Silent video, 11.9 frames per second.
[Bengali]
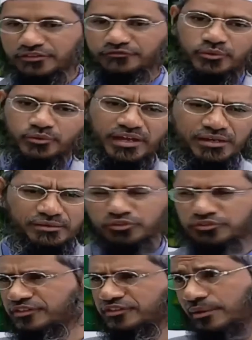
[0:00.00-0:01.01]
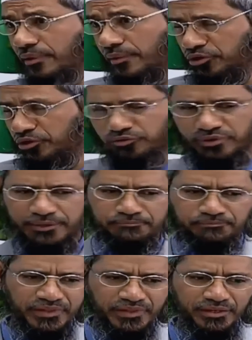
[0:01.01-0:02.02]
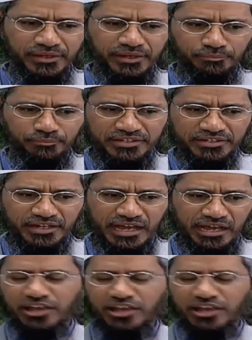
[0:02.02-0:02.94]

তার প্ররোচনা দেয় শয়তানও যেভাবে মানুষকে